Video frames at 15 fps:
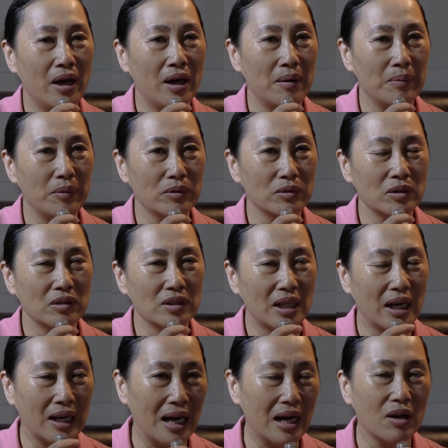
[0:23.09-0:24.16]
合辅助
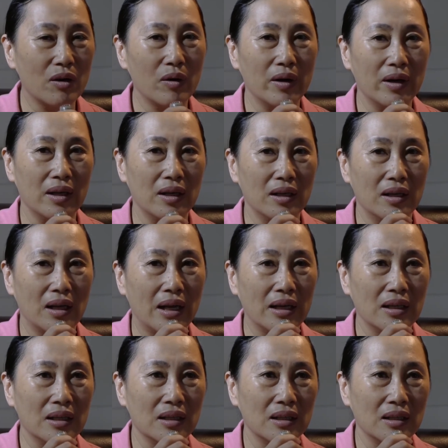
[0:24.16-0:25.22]
遮的工课来
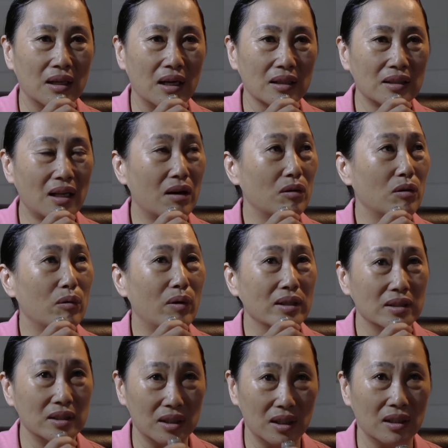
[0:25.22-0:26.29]
甲到
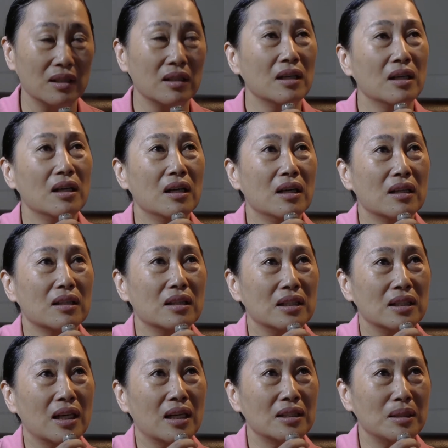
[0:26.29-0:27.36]
完成，而
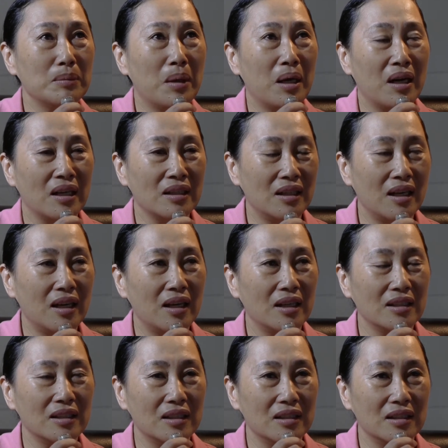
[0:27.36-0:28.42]
且即摆内
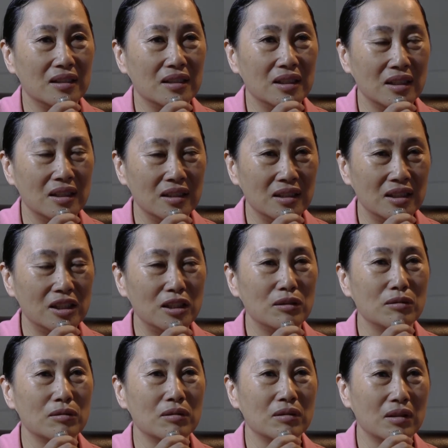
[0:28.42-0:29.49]
底人
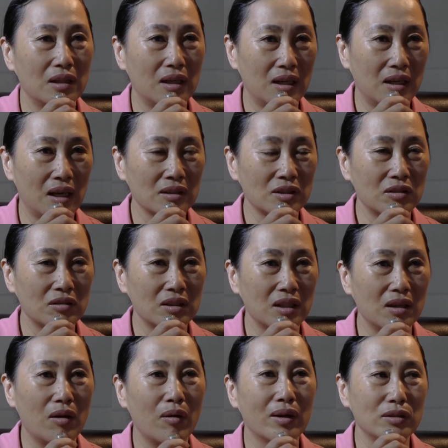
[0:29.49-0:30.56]
手。工作
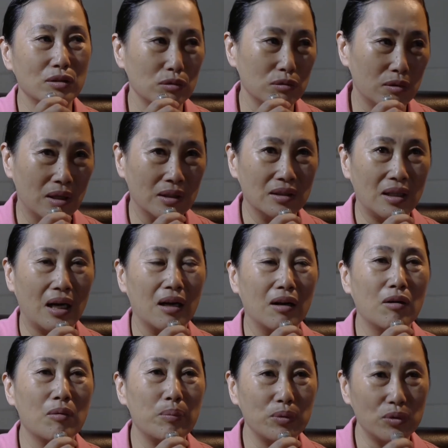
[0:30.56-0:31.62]
人员资源，逐个
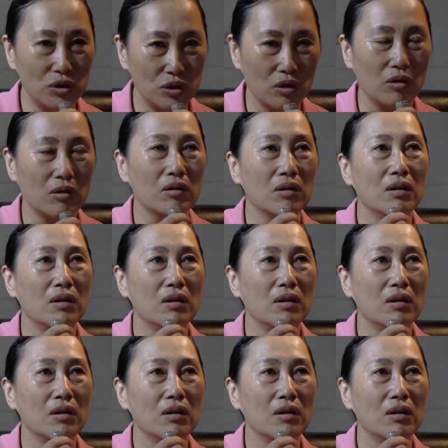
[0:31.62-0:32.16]
拢不足，